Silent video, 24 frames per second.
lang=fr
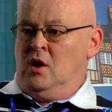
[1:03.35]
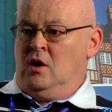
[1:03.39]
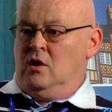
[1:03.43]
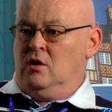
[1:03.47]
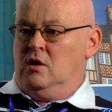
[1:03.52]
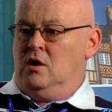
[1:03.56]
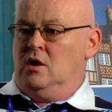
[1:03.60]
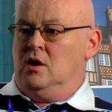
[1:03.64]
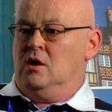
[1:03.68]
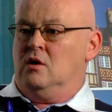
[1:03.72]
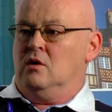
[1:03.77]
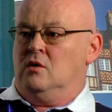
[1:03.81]

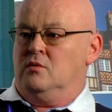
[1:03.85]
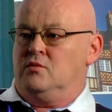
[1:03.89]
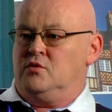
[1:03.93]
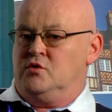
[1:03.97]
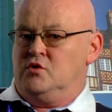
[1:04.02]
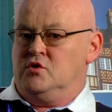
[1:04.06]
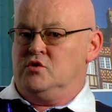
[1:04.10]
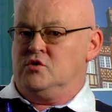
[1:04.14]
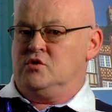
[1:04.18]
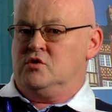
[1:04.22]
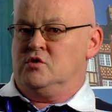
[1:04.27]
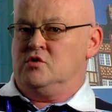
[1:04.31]
Et en
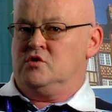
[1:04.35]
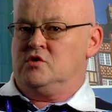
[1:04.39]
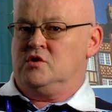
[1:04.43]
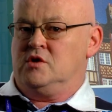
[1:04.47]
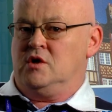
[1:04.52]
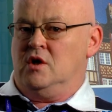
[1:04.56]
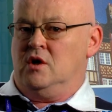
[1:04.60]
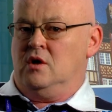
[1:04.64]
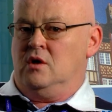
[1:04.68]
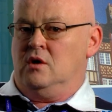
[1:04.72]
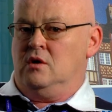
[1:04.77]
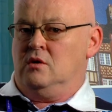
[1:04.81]
plus de
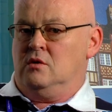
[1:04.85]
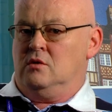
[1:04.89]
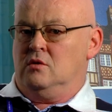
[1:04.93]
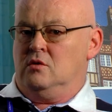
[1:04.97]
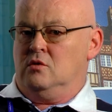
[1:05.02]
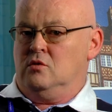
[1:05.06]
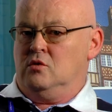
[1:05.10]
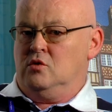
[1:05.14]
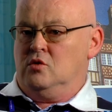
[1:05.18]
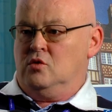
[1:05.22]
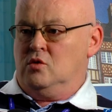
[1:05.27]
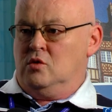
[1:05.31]
ça,
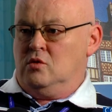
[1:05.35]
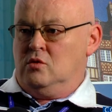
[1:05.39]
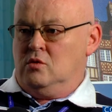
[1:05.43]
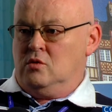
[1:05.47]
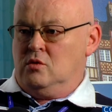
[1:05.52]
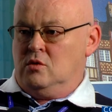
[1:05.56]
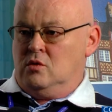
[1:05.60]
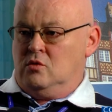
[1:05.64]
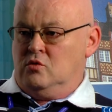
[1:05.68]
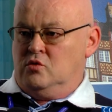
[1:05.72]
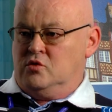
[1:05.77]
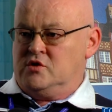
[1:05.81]

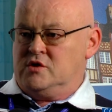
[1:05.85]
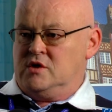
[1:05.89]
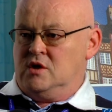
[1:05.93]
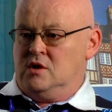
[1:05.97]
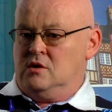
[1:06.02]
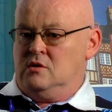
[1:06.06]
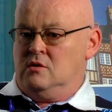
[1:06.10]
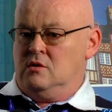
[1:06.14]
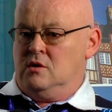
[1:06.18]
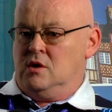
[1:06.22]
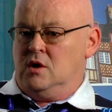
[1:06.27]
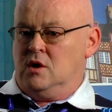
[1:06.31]
euh, au
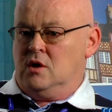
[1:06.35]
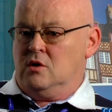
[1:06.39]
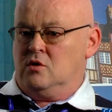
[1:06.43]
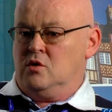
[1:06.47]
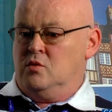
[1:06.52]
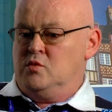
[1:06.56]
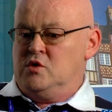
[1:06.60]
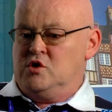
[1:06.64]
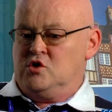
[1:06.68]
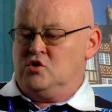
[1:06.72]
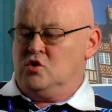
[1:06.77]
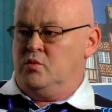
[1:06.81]
sein de la
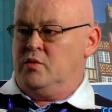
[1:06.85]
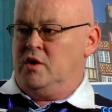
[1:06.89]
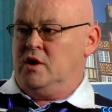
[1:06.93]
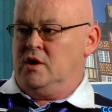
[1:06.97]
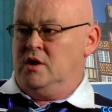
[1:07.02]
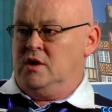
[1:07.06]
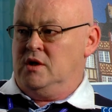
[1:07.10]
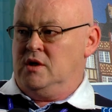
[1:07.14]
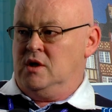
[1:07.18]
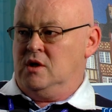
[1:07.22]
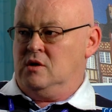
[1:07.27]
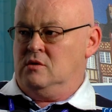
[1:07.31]
commission
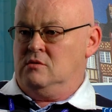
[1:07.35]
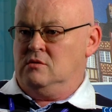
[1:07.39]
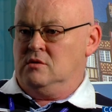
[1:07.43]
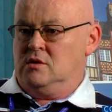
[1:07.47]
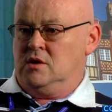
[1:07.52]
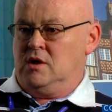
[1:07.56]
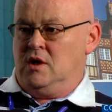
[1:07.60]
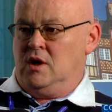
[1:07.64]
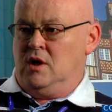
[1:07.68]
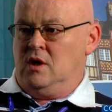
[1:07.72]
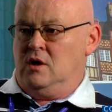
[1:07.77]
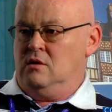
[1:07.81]
paritaire
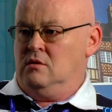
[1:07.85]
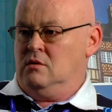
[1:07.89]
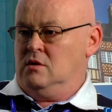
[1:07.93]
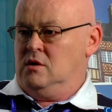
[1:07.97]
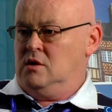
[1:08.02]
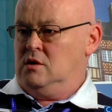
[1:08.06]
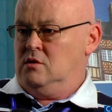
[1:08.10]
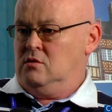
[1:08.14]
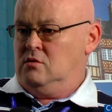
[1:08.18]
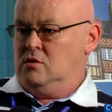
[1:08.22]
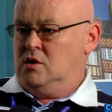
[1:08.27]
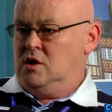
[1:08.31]
locale,
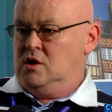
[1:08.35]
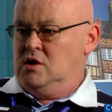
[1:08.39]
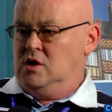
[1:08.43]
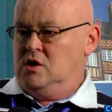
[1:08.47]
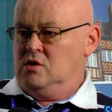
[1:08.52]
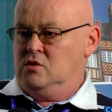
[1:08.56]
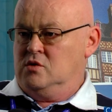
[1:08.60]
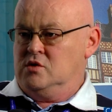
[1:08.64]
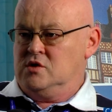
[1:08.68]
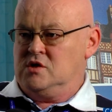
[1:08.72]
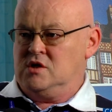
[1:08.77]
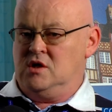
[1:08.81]
on a
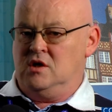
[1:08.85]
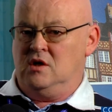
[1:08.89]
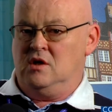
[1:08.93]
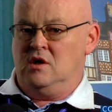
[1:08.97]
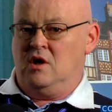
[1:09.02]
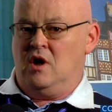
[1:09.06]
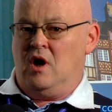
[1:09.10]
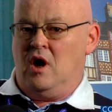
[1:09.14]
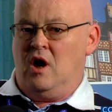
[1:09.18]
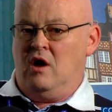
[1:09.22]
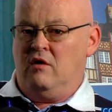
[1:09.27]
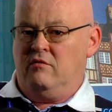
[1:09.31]

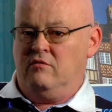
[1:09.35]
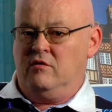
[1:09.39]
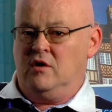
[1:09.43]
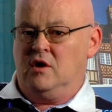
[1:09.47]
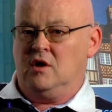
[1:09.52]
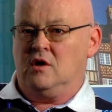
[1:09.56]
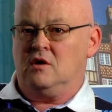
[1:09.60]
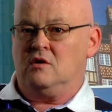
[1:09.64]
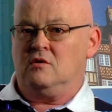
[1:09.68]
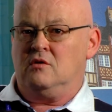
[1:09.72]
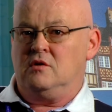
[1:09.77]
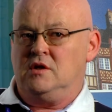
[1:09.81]
négocié
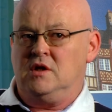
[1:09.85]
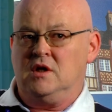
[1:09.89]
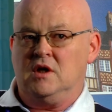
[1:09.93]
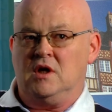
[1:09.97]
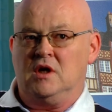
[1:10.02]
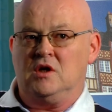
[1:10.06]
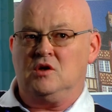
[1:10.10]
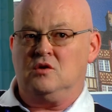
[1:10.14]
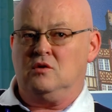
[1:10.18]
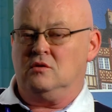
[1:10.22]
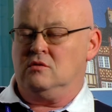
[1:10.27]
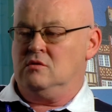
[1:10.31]
avec le
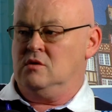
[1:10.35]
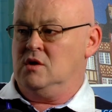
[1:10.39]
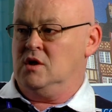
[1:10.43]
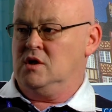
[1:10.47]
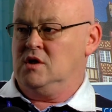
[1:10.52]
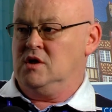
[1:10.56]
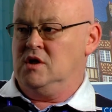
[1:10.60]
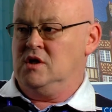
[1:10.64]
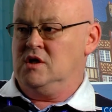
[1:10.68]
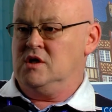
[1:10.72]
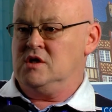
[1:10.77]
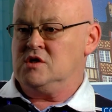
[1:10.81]
directeur de la
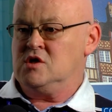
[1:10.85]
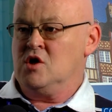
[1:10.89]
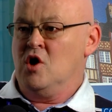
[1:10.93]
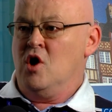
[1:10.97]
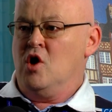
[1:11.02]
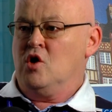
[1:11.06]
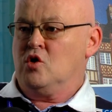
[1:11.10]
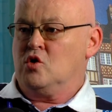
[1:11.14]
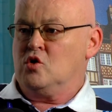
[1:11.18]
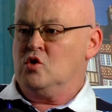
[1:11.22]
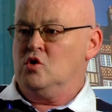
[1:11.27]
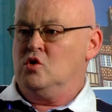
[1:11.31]
caisse
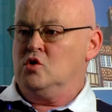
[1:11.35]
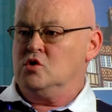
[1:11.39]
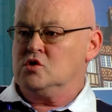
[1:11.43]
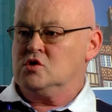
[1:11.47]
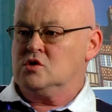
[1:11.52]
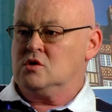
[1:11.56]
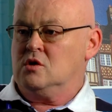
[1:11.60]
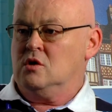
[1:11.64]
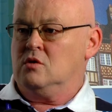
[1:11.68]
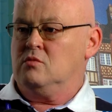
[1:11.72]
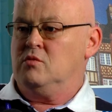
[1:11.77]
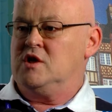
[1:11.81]
que
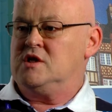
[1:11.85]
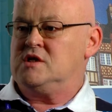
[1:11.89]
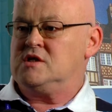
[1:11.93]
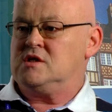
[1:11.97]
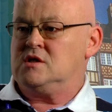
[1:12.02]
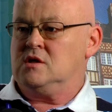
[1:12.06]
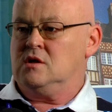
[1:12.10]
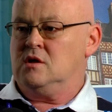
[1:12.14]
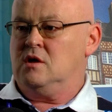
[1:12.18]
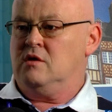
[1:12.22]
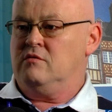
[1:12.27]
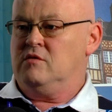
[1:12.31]
lorsqu'un
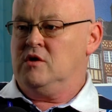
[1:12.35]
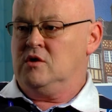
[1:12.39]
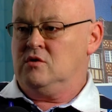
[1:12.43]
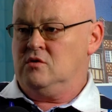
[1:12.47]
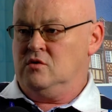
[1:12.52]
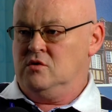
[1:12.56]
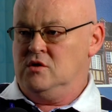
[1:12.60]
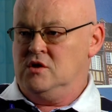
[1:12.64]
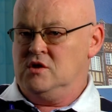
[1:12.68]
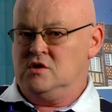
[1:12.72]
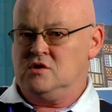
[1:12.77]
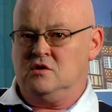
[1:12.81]
médecin avait
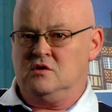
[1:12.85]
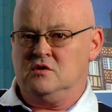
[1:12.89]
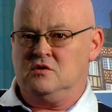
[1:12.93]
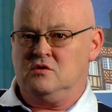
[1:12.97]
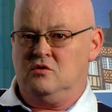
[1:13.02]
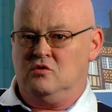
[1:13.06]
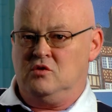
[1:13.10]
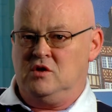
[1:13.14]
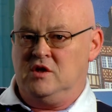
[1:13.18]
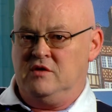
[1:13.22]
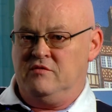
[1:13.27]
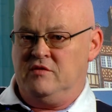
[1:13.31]
connaissance
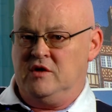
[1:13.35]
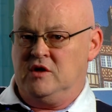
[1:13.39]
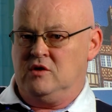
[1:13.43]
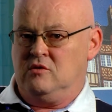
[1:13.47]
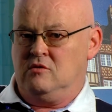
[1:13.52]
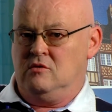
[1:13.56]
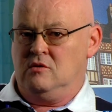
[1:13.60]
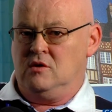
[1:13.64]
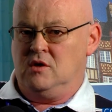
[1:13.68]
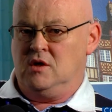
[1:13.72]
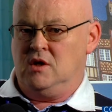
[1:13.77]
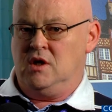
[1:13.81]
de
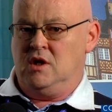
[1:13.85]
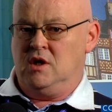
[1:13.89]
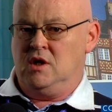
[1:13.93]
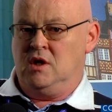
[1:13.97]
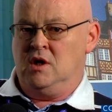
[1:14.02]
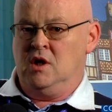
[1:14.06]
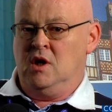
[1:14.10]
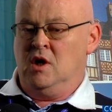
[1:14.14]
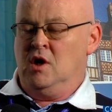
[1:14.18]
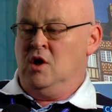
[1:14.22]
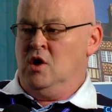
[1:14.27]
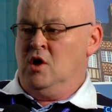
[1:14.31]
difficultés